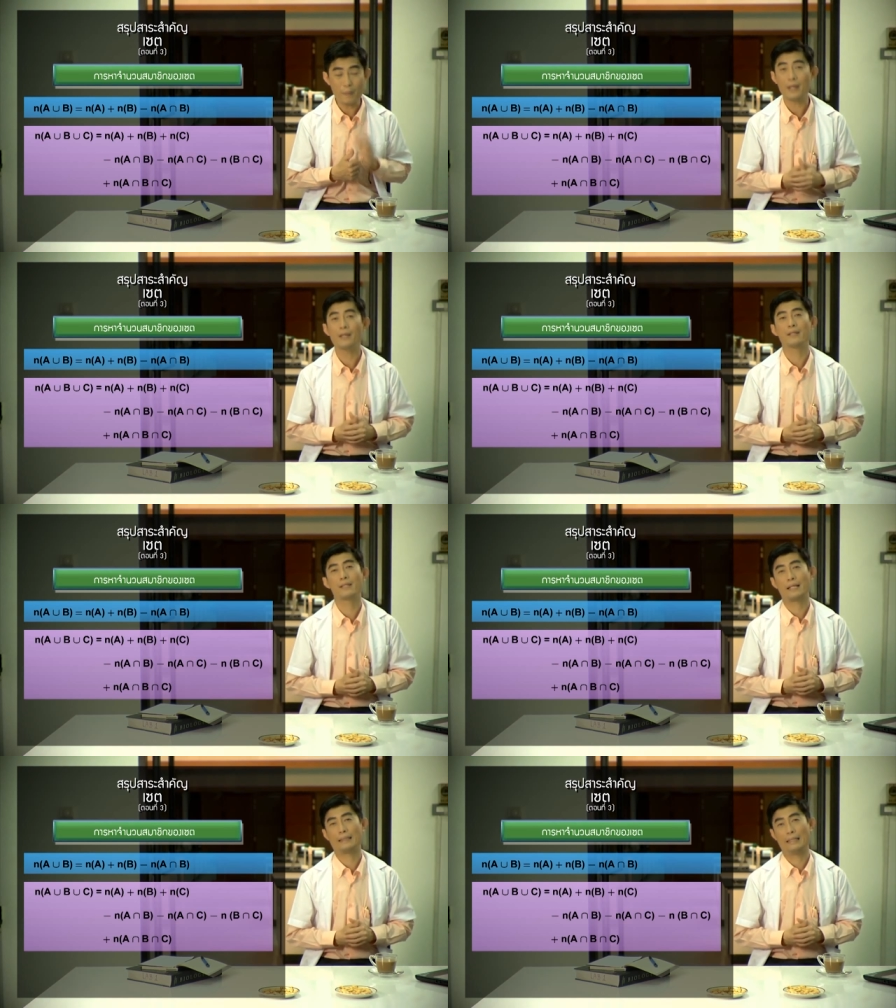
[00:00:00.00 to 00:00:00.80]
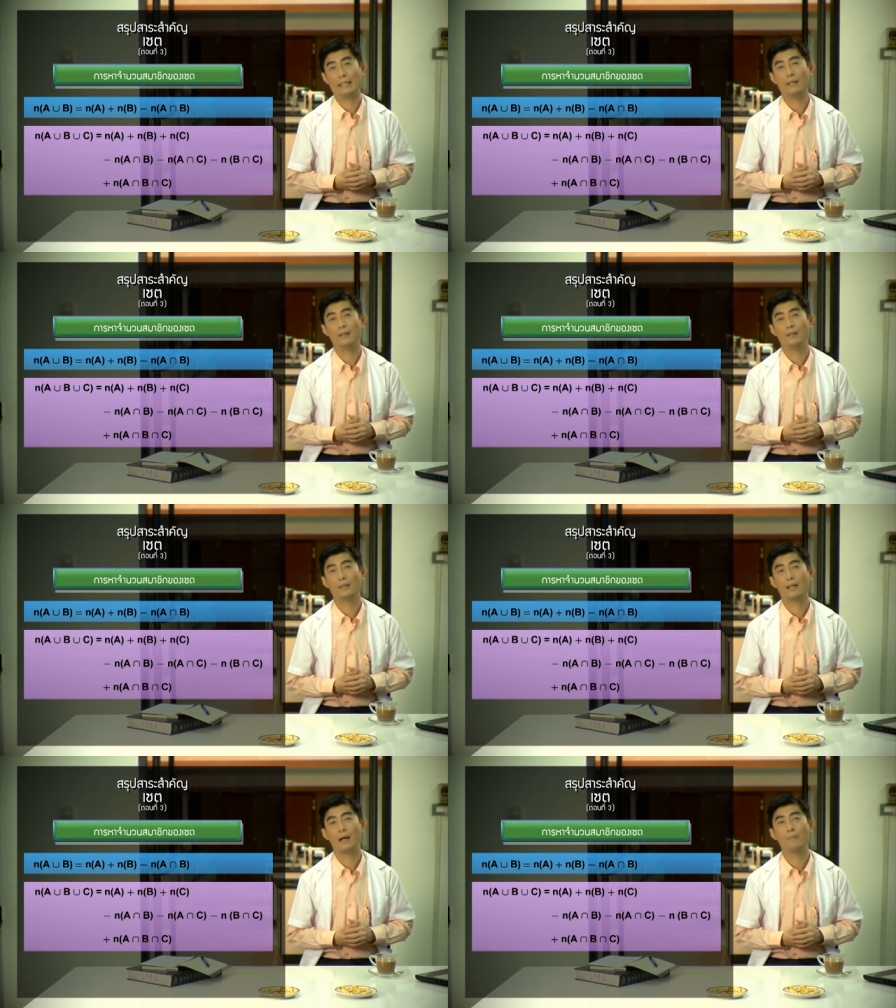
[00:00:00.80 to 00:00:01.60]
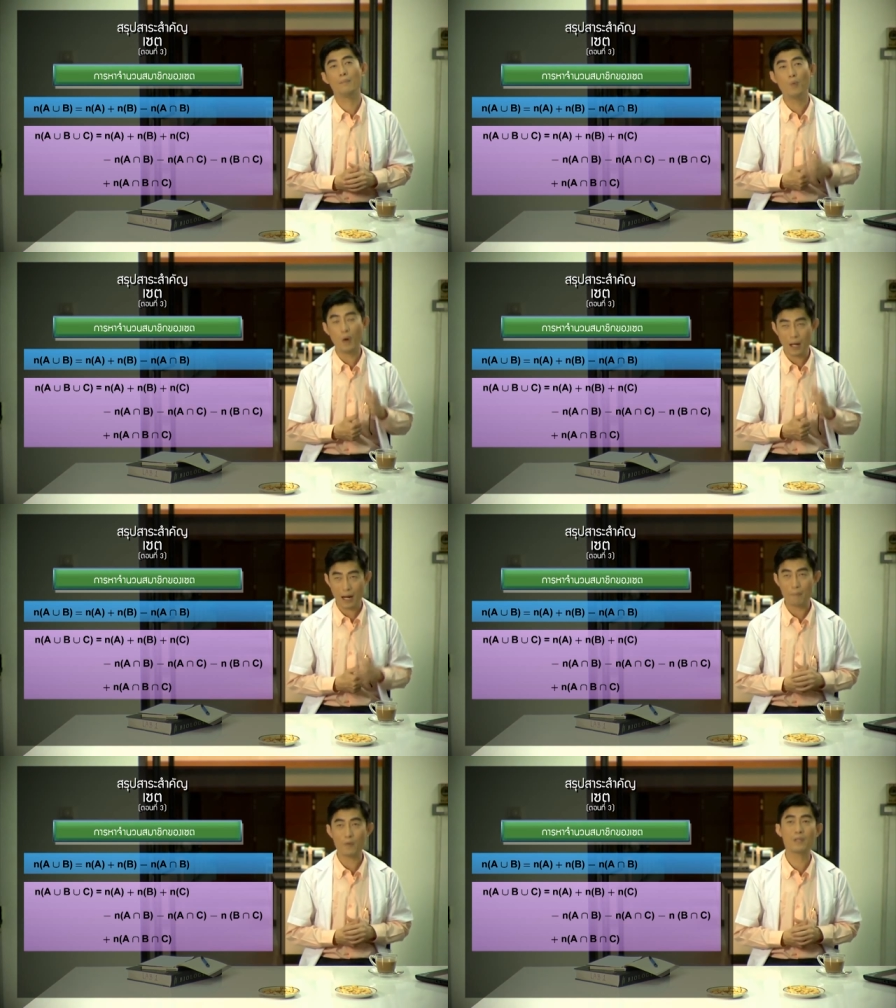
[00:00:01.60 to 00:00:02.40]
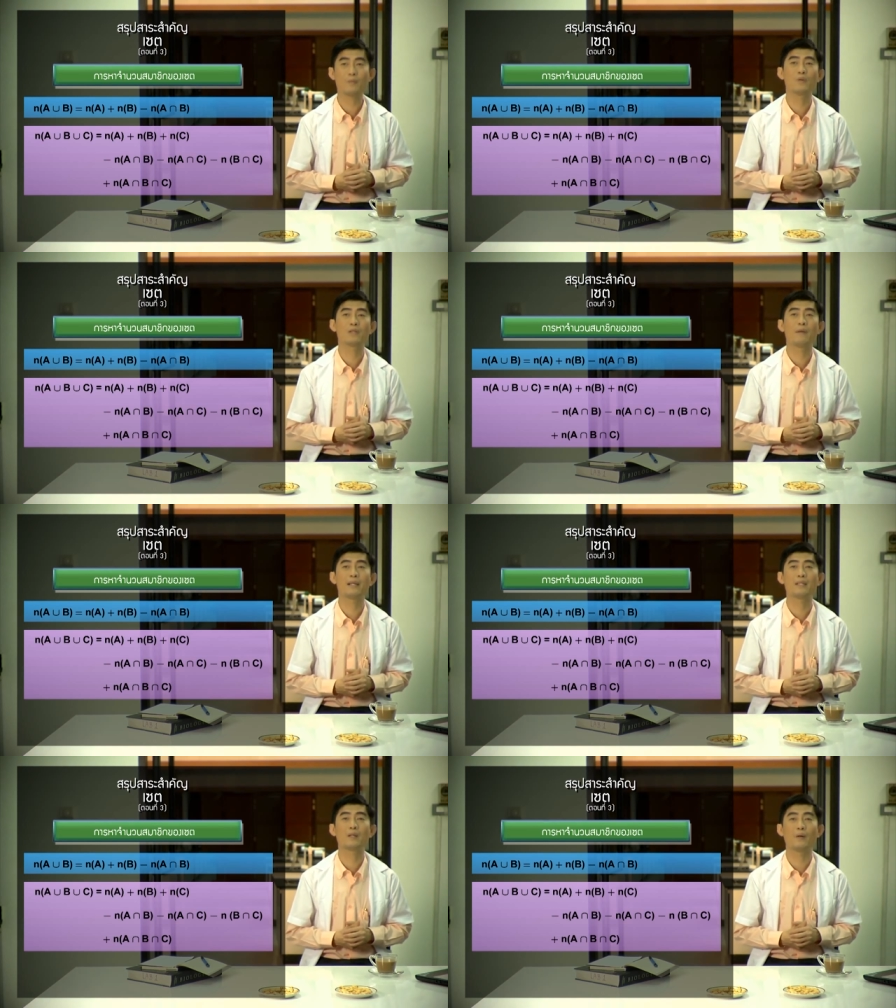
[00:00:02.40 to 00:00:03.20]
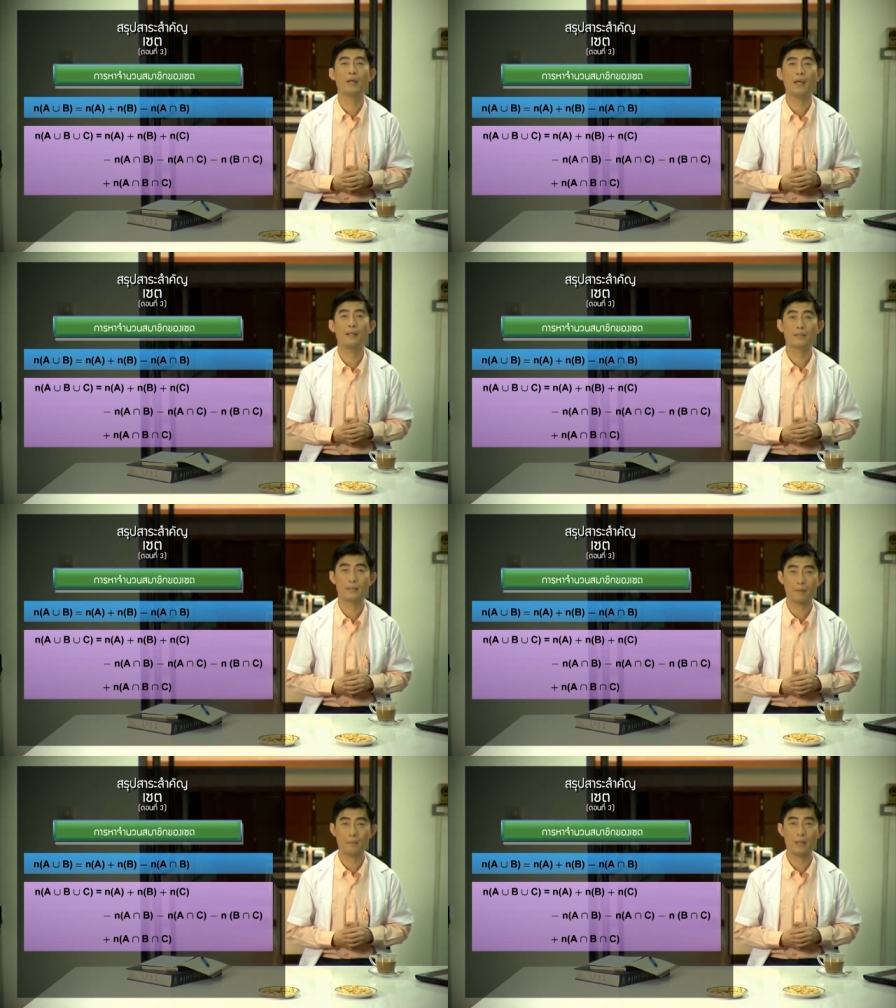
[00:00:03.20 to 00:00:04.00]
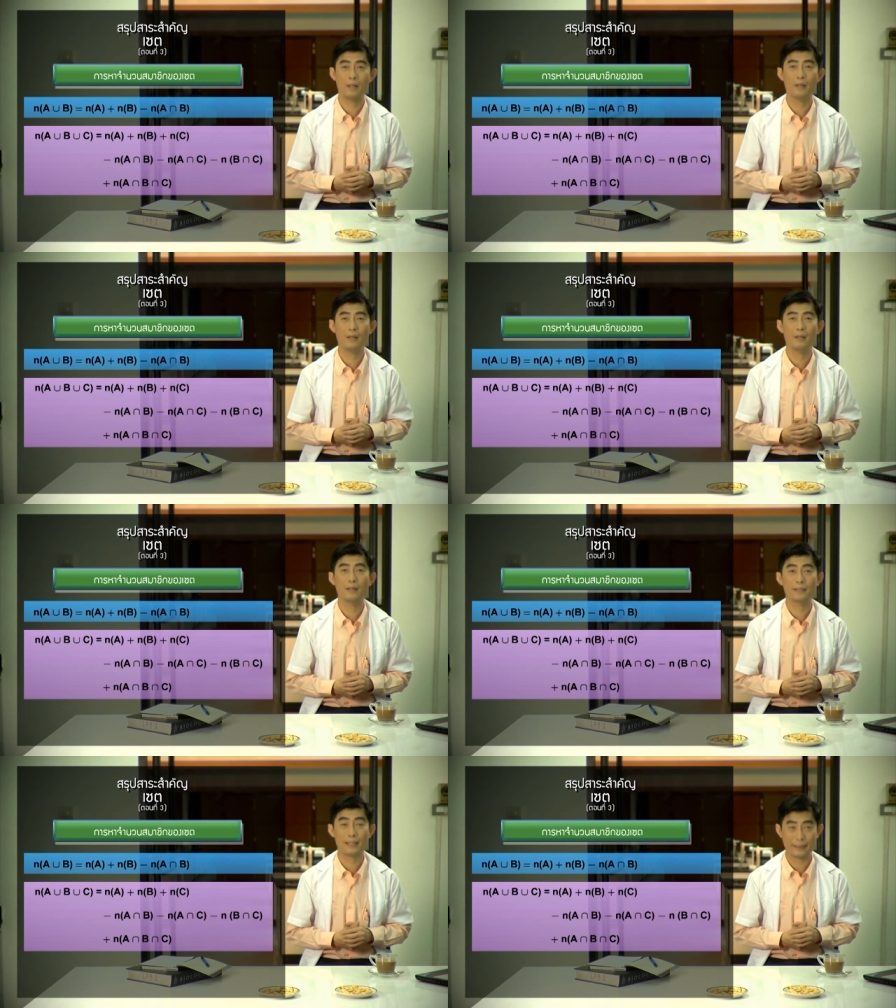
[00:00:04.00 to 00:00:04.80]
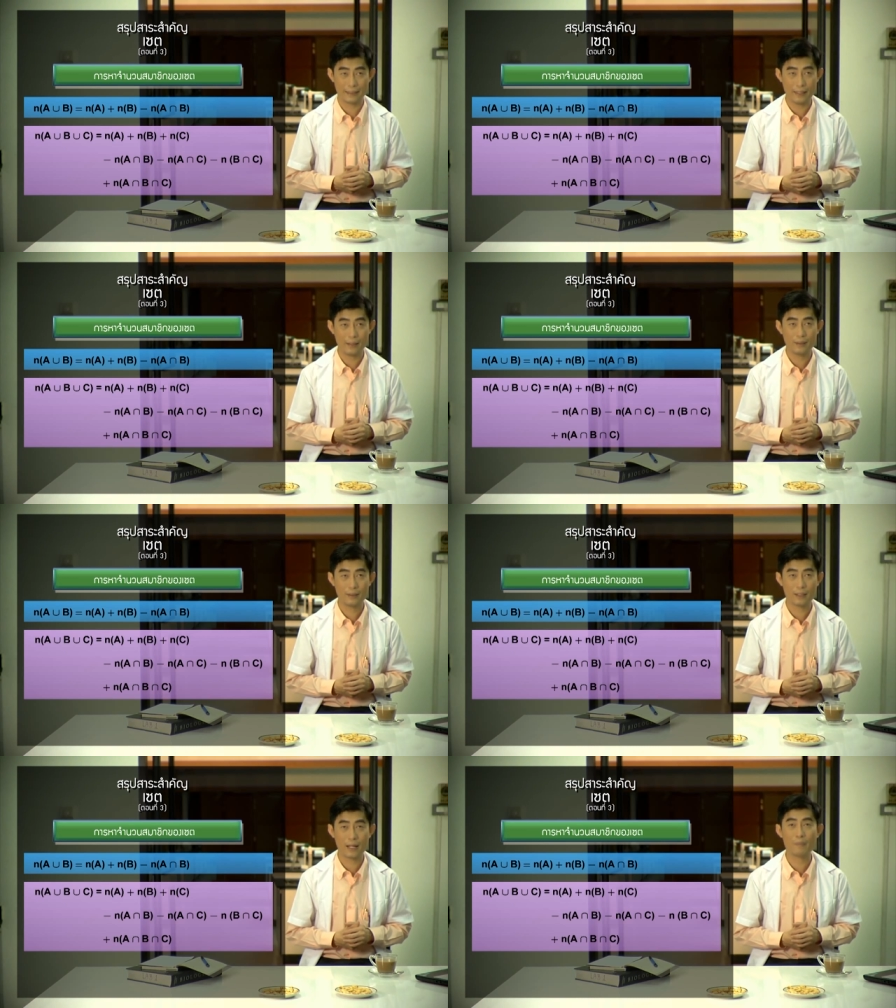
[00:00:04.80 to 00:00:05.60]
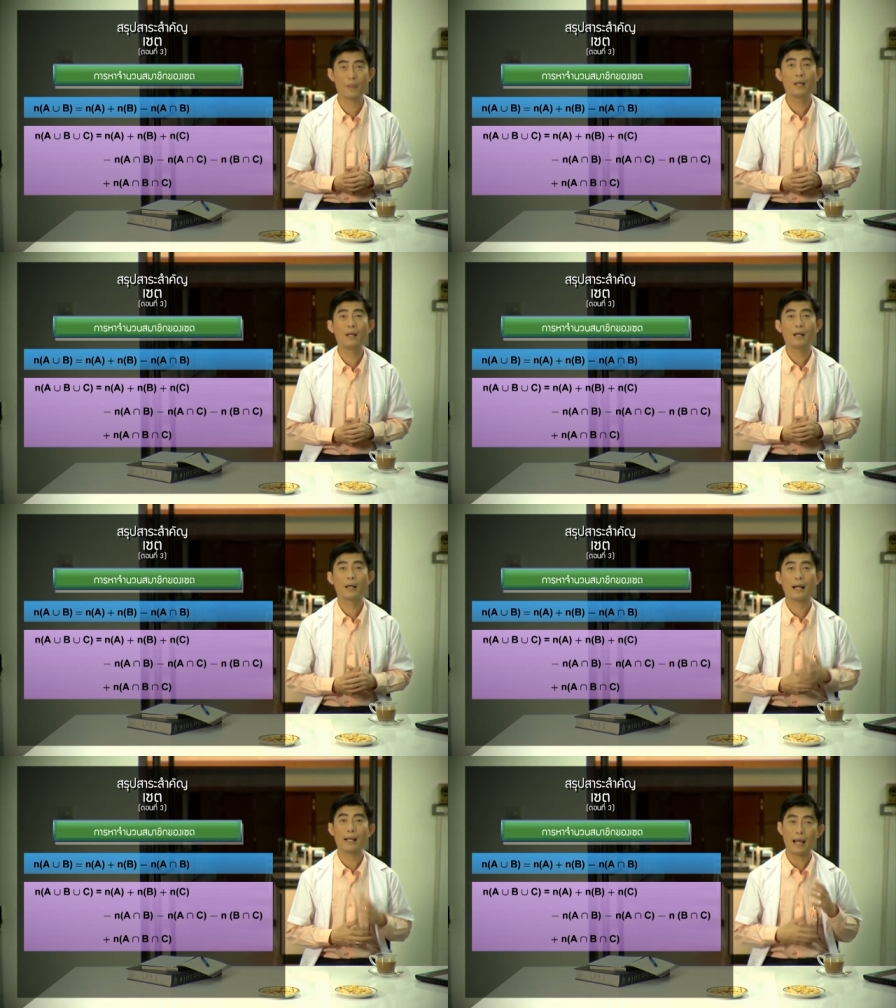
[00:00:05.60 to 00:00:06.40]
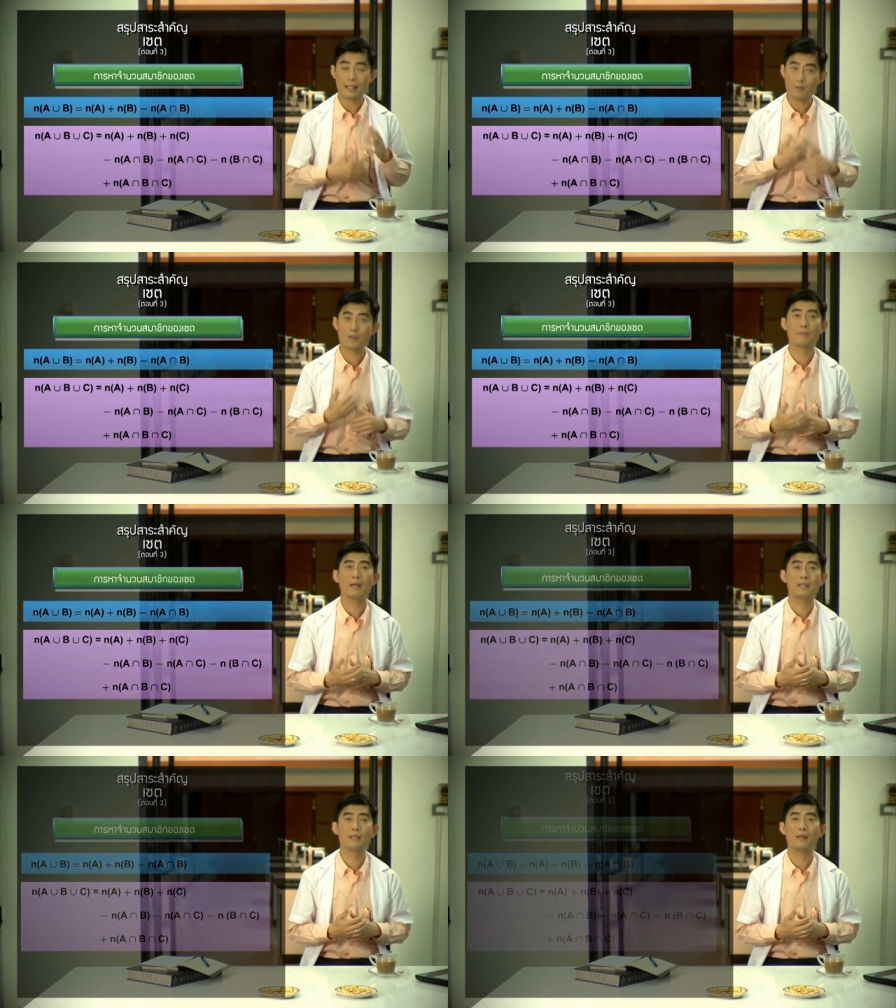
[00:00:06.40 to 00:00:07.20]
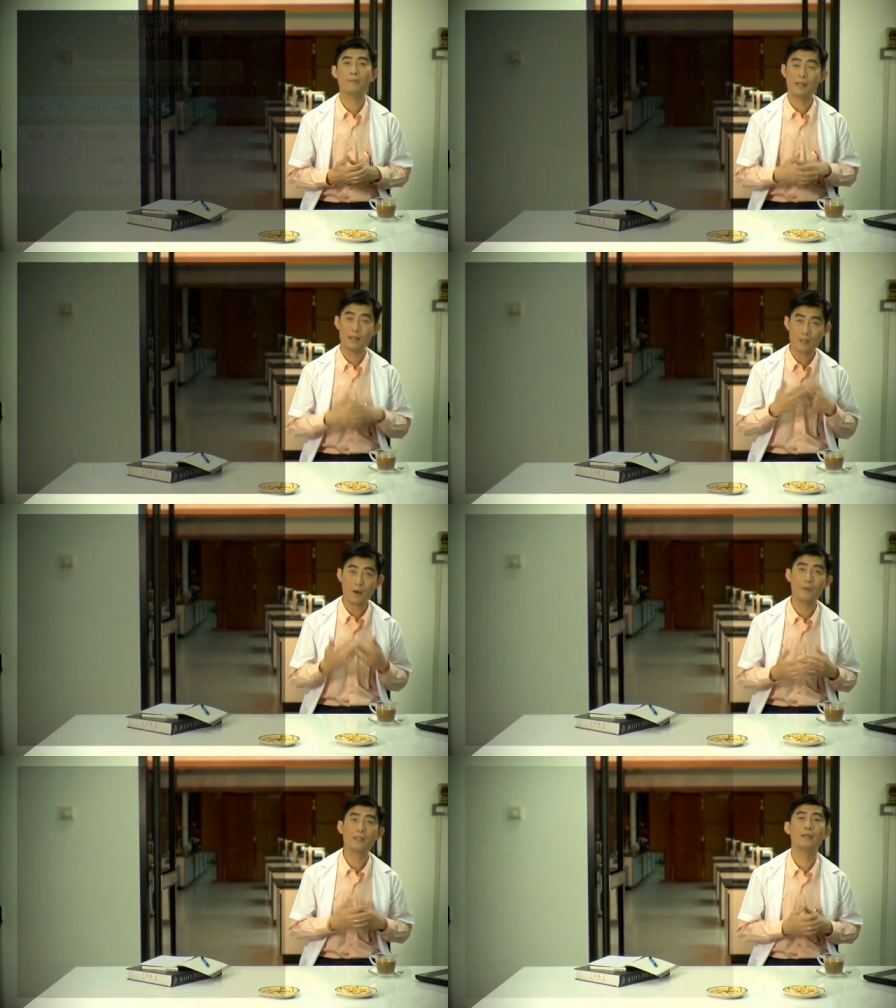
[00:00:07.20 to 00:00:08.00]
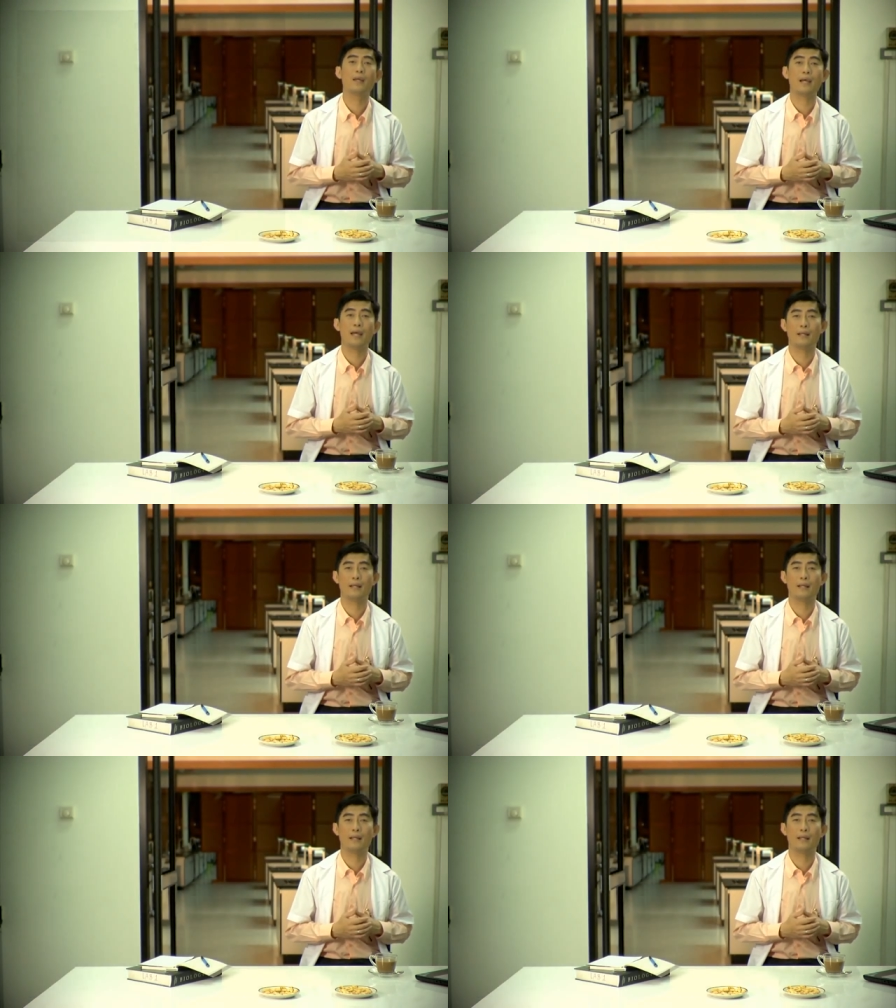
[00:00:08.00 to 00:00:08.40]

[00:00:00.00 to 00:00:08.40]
B intersect C นะครับ บวกกลับด้วยจำนวนสมาชิกของ A intersect B intersect C นะครับ การหาจำนวนสมาชิกเนี่ยมีได้ 2 วิธีให